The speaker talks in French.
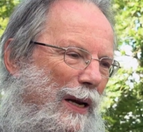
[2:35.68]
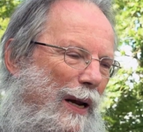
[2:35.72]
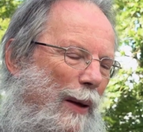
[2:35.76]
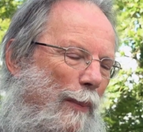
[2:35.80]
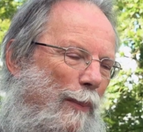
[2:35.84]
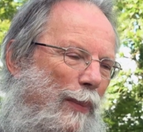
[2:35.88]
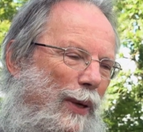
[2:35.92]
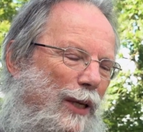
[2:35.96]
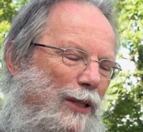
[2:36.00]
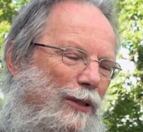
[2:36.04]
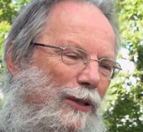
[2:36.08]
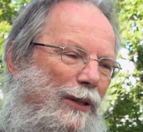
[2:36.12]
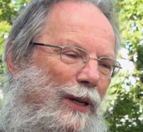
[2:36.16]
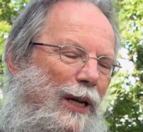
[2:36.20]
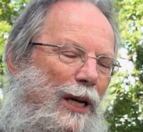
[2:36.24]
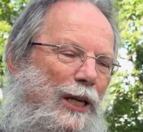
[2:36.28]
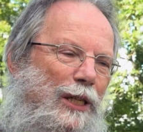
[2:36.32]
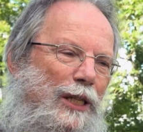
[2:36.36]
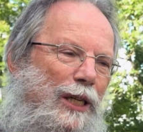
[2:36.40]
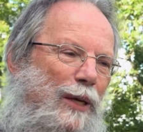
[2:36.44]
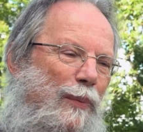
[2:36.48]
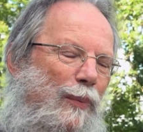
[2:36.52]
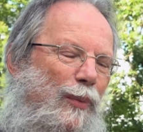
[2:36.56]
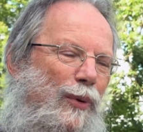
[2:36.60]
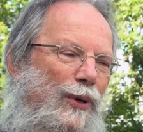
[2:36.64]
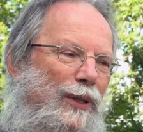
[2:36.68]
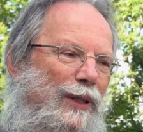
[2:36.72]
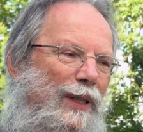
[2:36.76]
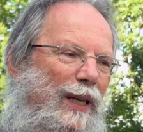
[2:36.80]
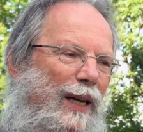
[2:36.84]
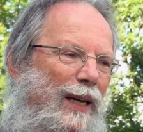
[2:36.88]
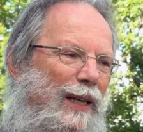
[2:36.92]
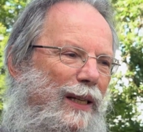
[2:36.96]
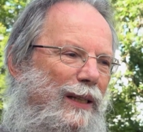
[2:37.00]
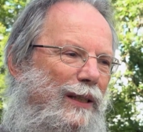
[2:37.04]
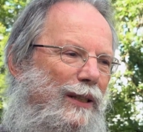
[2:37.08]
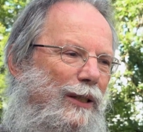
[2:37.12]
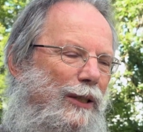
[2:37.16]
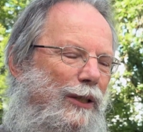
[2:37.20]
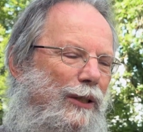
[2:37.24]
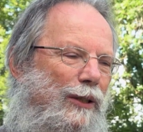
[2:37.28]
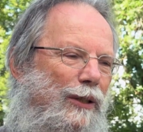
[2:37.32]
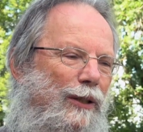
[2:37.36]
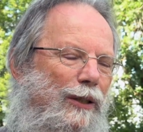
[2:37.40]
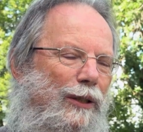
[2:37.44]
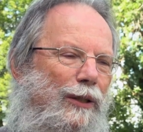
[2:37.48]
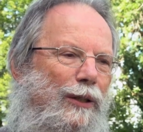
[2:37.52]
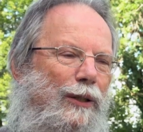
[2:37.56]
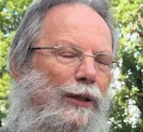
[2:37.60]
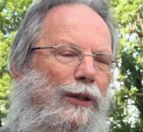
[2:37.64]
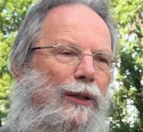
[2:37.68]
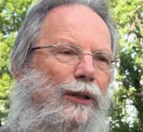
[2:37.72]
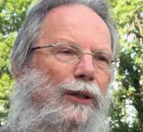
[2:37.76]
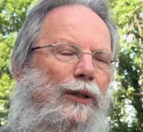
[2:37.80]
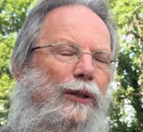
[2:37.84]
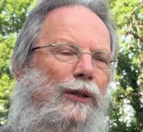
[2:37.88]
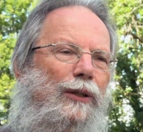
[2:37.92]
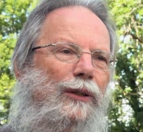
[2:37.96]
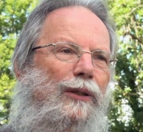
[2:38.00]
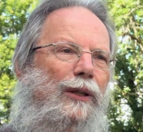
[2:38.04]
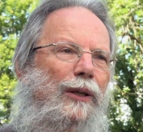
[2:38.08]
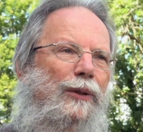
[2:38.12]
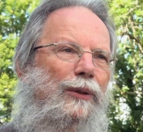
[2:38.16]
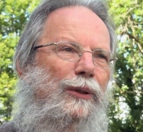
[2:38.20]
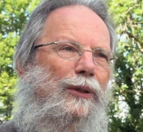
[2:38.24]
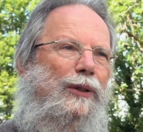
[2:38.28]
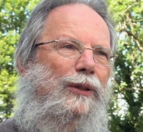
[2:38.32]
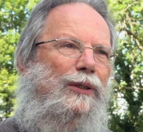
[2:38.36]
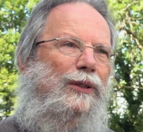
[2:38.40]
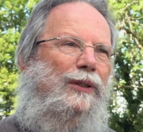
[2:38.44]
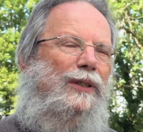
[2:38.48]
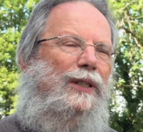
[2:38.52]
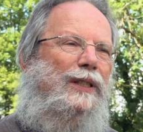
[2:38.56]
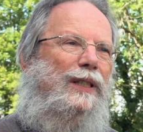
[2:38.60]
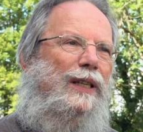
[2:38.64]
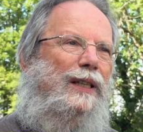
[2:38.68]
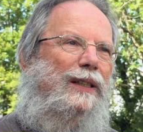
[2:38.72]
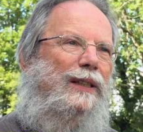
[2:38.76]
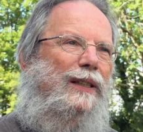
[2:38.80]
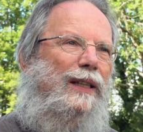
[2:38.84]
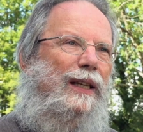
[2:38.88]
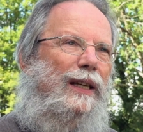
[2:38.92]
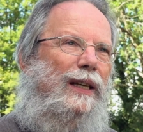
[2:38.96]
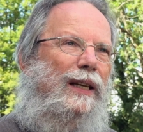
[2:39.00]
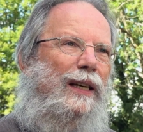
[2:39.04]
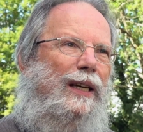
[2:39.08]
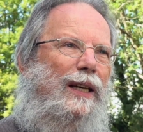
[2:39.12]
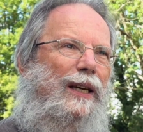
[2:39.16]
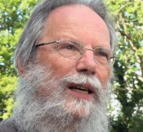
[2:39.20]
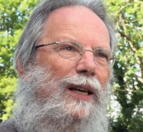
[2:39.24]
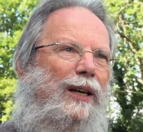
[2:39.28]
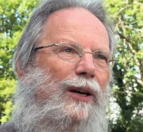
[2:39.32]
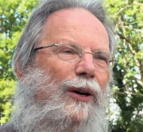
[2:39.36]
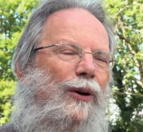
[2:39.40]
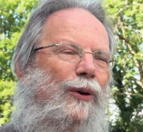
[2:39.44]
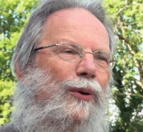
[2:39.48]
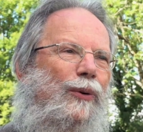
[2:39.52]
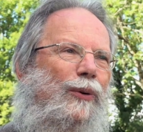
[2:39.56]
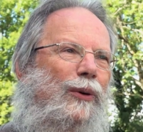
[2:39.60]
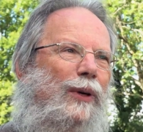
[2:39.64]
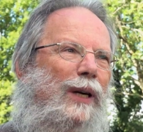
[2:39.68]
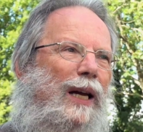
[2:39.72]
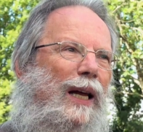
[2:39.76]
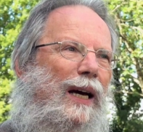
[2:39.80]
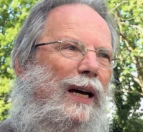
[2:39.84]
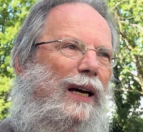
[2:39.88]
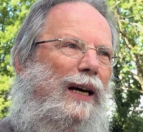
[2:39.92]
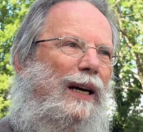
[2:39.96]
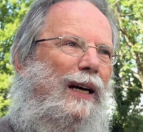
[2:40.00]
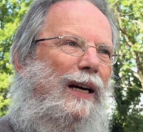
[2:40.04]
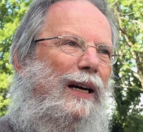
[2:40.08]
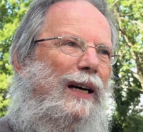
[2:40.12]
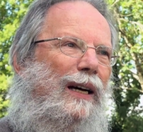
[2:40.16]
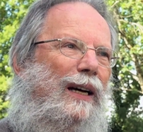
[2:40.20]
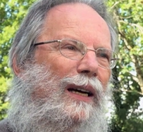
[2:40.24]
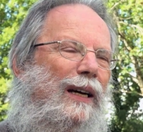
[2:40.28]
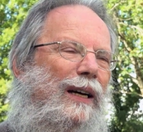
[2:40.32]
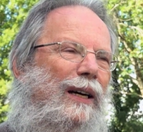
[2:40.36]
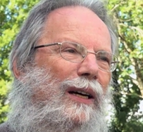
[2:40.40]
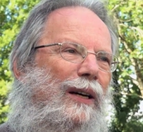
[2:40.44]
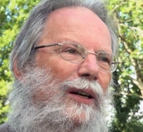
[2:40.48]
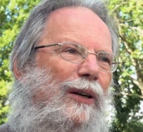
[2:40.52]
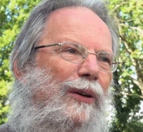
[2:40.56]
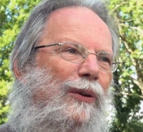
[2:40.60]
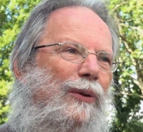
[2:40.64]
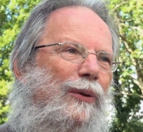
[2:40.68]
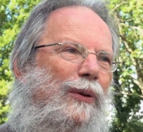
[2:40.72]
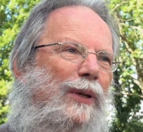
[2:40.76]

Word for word: la personne âgée, peut-être euh, que dans notre société, on la,